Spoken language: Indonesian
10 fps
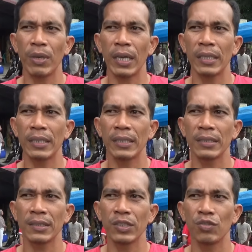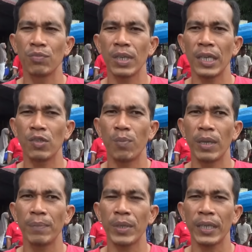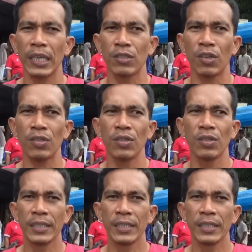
hewan sejumlah 24 ekor,